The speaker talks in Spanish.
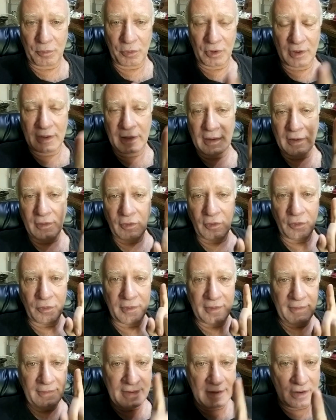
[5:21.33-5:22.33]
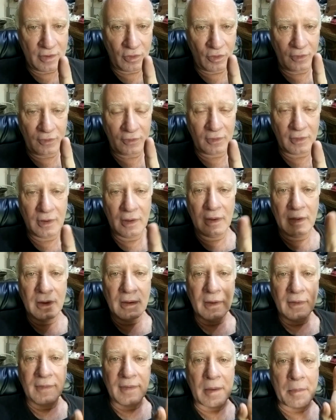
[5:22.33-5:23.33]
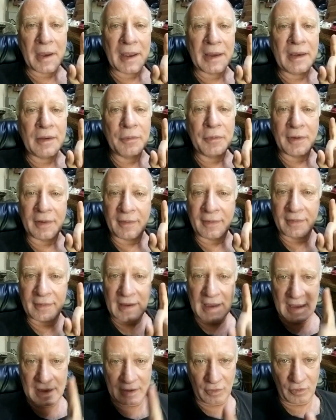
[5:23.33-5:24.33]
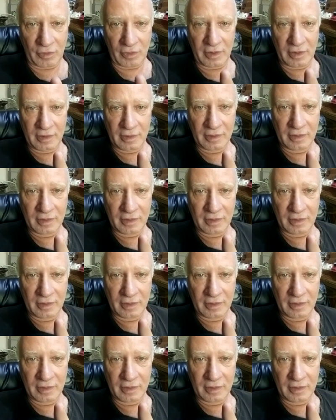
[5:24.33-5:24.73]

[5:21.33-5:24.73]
porque esos vecinos se manifestaron.